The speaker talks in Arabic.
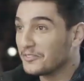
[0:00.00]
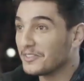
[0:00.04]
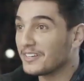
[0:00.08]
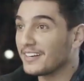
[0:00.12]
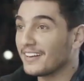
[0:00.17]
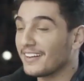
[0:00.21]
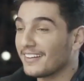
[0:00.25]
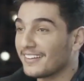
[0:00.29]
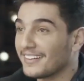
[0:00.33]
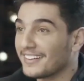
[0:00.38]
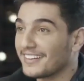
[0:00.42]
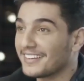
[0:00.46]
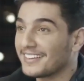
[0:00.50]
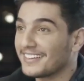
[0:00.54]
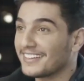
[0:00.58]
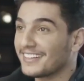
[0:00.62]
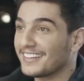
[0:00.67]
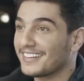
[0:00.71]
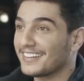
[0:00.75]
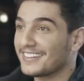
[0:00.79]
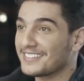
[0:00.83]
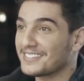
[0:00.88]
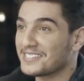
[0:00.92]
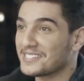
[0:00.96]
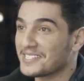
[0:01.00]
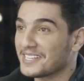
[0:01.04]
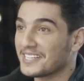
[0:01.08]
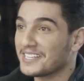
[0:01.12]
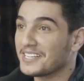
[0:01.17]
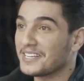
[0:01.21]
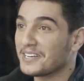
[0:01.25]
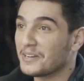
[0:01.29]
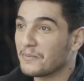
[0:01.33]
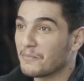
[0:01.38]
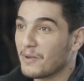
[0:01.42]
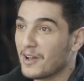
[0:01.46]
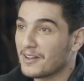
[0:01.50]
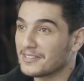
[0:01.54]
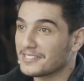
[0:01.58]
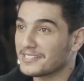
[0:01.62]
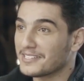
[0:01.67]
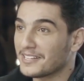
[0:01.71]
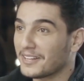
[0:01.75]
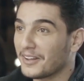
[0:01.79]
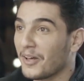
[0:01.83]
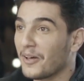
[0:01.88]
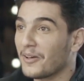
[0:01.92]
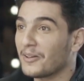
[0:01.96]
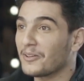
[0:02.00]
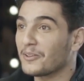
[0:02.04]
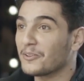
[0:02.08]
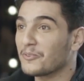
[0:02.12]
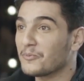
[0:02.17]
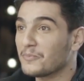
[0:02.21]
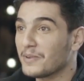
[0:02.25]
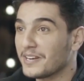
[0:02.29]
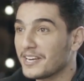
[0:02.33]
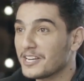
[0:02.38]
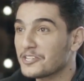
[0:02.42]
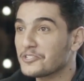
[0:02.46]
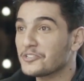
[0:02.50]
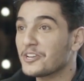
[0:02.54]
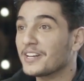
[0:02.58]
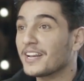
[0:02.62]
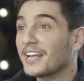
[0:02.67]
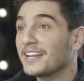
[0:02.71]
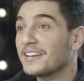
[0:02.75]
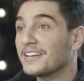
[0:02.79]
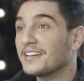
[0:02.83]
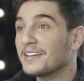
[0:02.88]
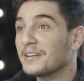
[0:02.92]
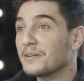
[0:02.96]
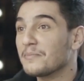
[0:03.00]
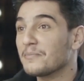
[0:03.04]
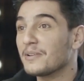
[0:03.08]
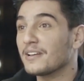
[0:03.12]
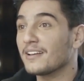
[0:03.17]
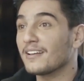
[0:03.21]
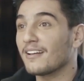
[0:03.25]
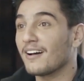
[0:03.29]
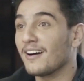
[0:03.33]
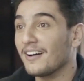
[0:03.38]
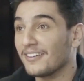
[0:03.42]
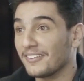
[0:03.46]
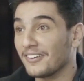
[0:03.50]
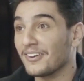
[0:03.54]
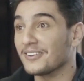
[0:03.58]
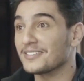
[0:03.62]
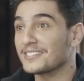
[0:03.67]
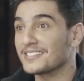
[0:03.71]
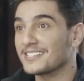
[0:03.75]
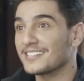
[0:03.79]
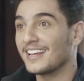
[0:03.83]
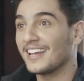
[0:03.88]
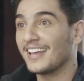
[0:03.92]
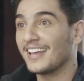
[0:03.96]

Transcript: فرقة هيك صغيرة مع أصدقائي وبلشنا نغني بالأعراس